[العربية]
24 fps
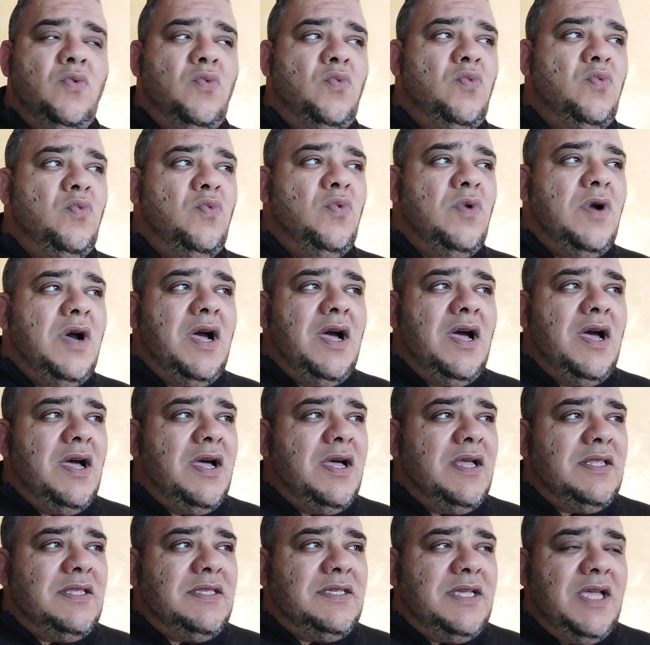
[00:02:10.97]

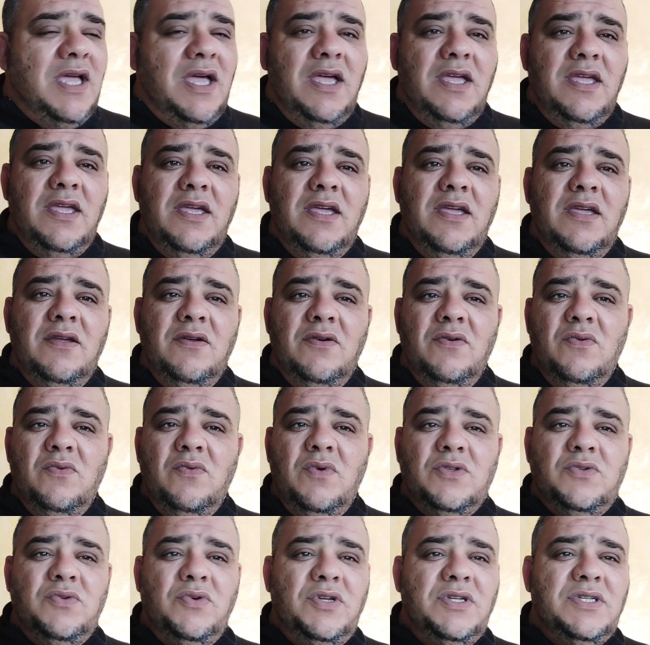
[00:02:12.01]
وتائه
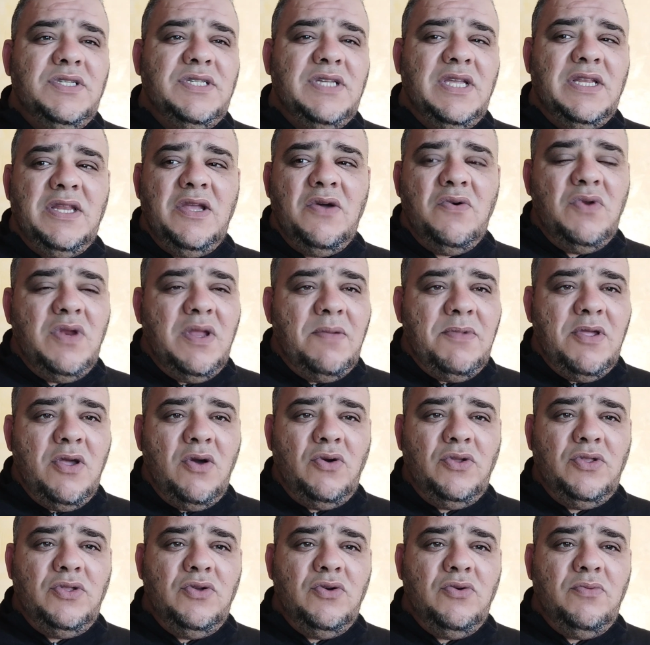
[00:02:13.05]
وتحس أنه لم
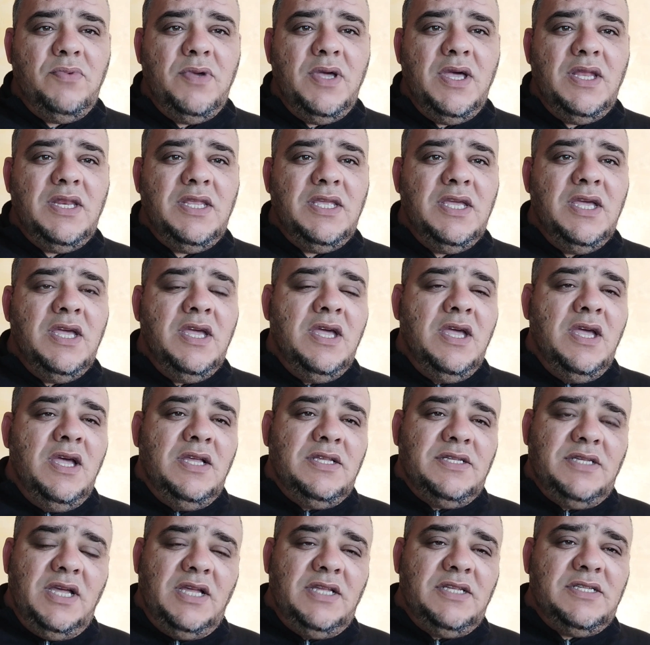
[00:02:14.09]
يعد يبالي
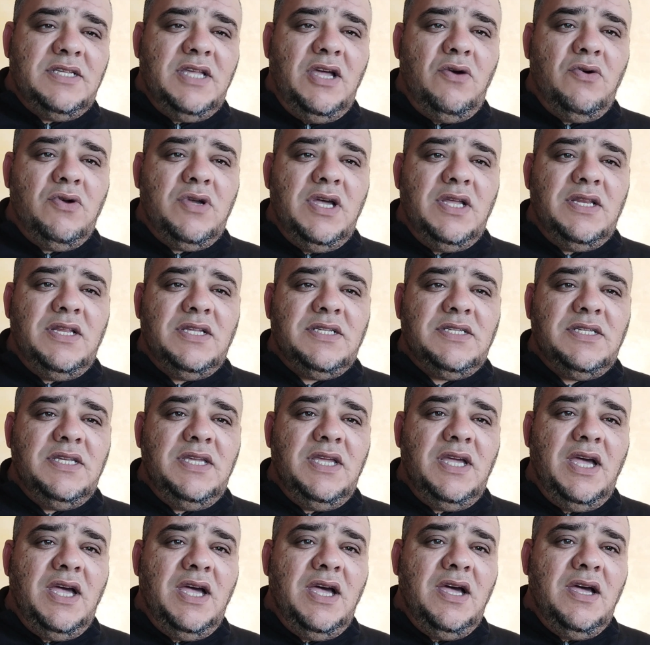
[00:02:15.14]
سأنصحك
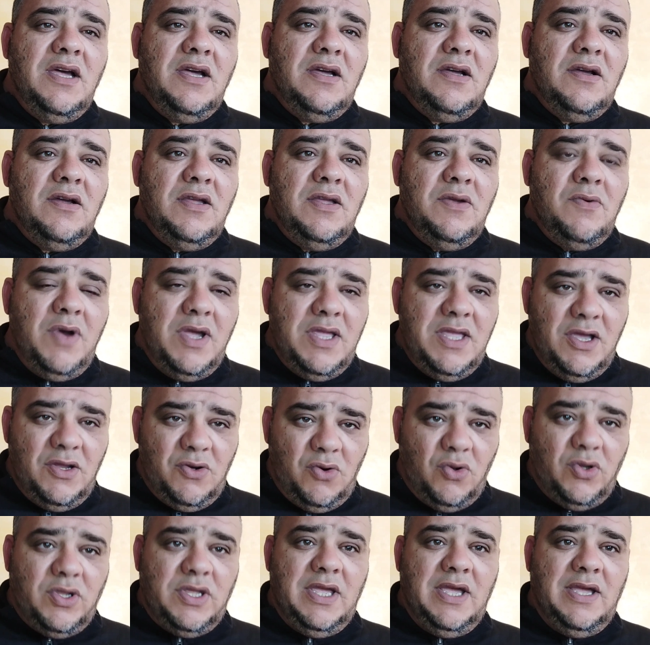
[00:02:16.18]
نصيحة وهي
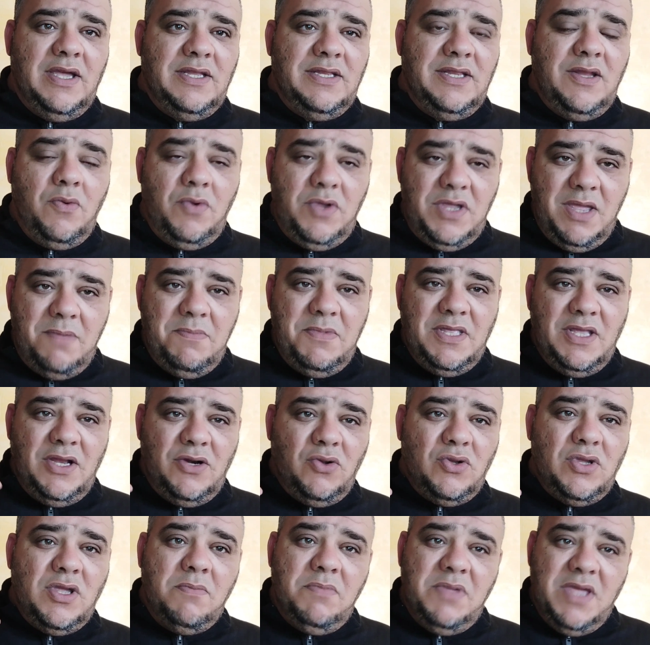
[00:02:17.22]
رقية نوعية من
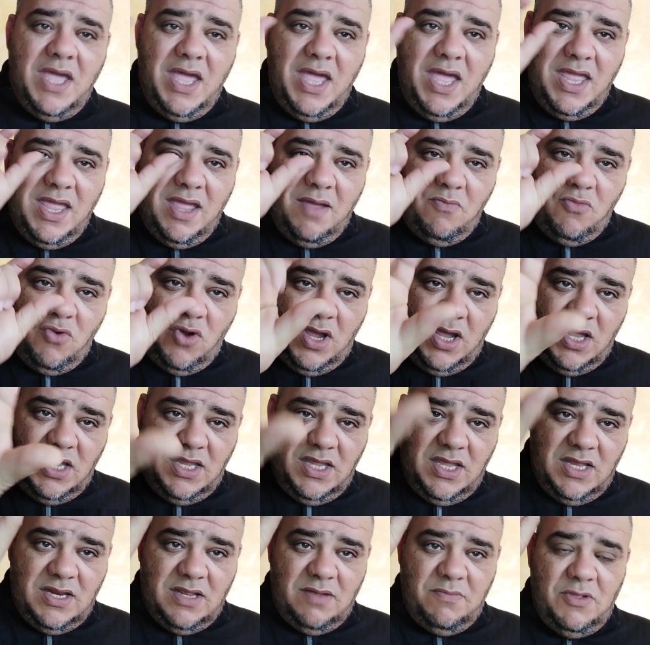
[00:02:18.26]
الرقية بآية
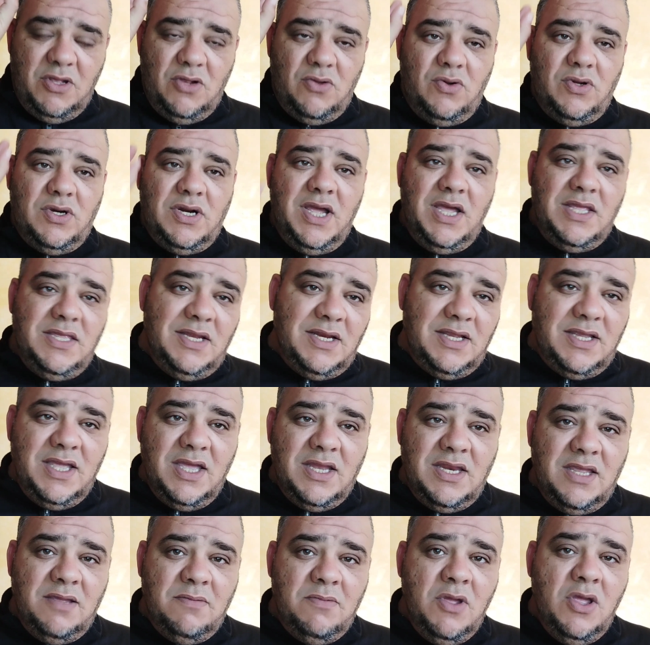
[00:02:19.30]
معينة من القرآن
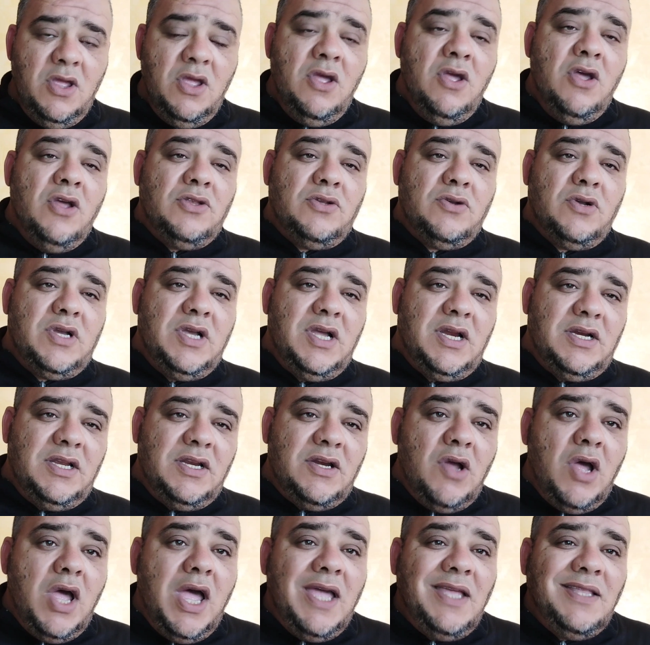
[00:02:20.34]
الكريم
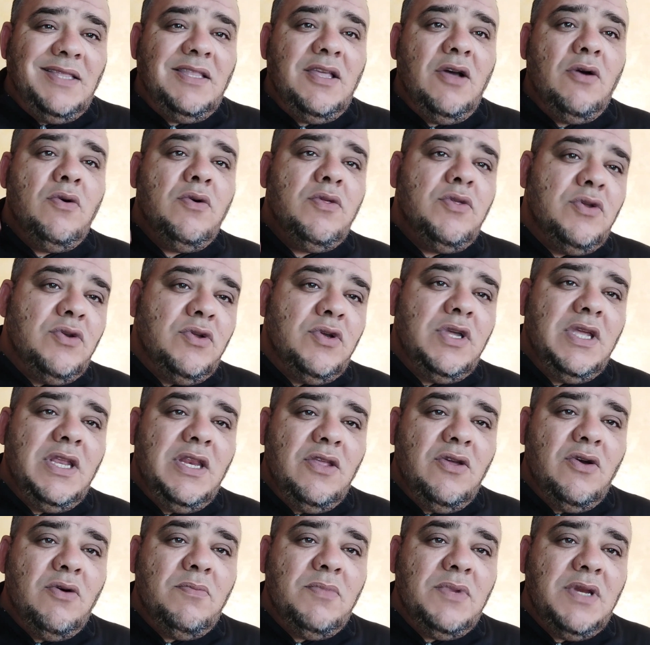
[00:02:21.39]
تكررها عند أذنه
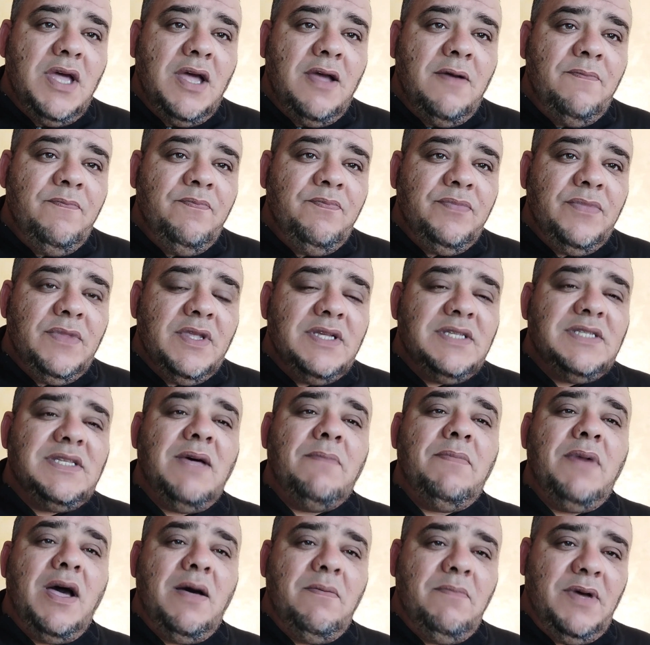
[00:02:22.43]
اليمنى
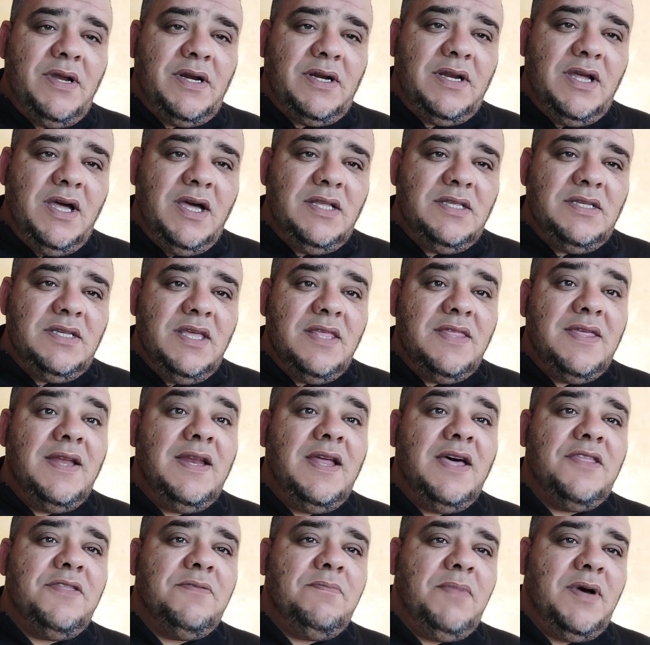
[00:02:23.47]
سبع مرات
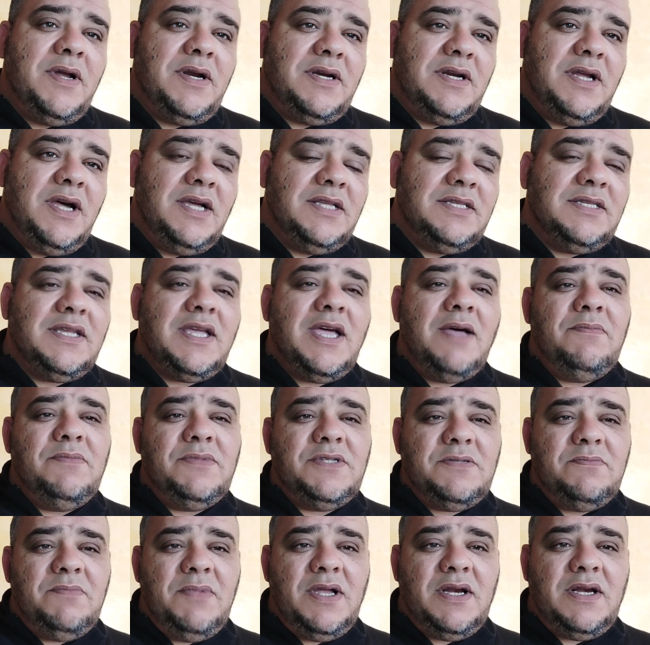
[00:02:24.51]
ثلاث مرات
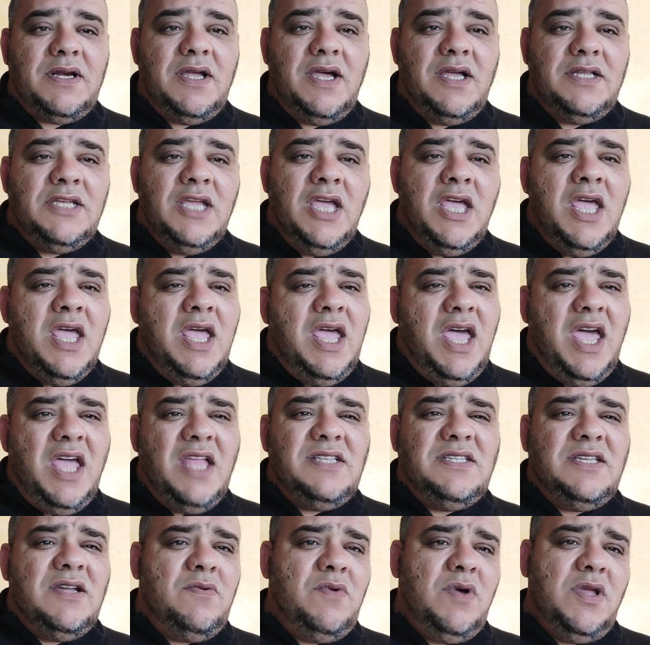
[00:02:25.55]
خمس مرات
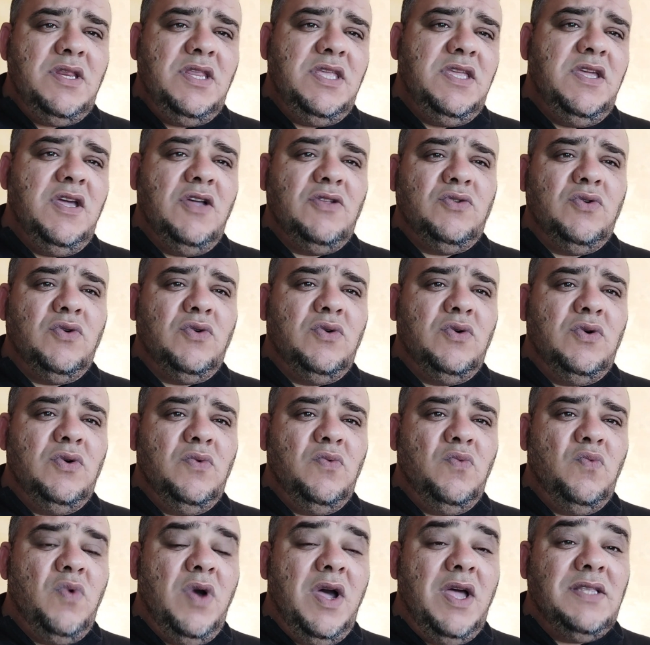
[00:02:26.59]
أنت ونيتك
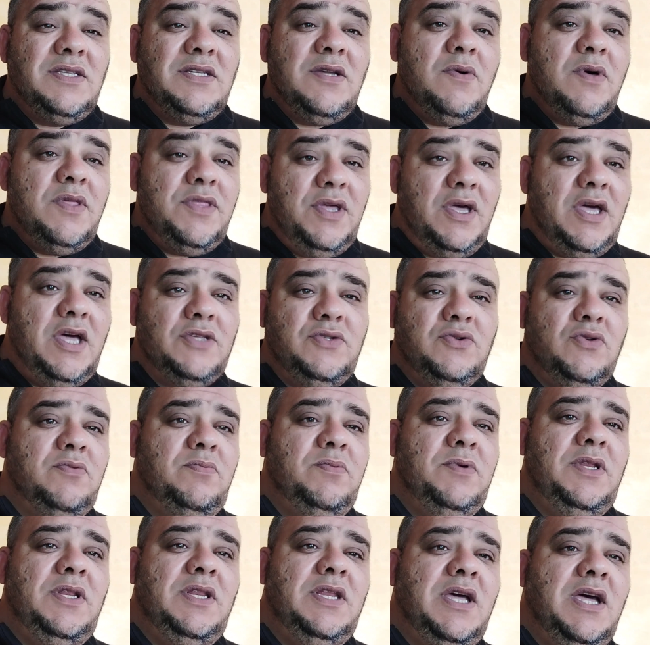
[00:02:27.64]
وأنت وثقتك
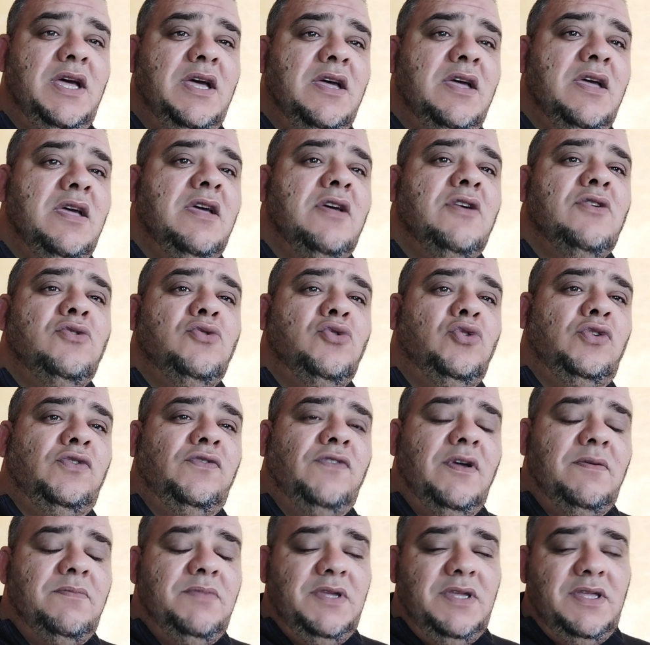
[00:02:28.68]
بالله
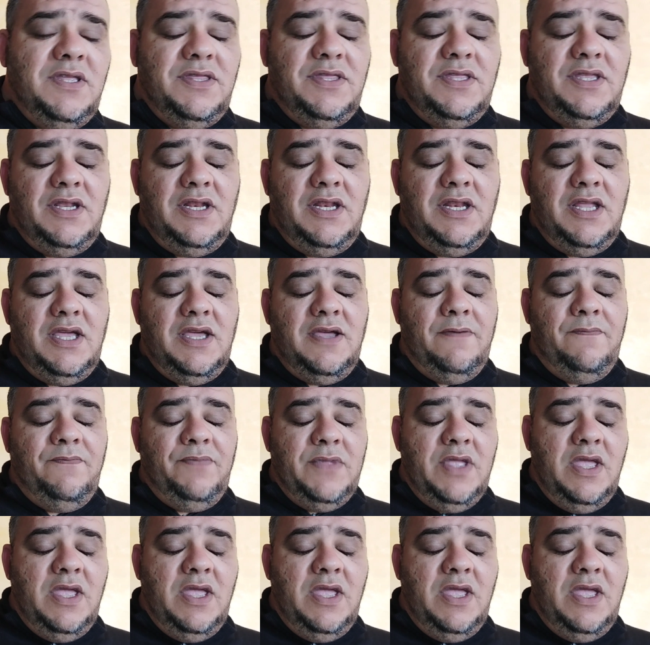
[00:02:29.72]
يشفى بإذن الله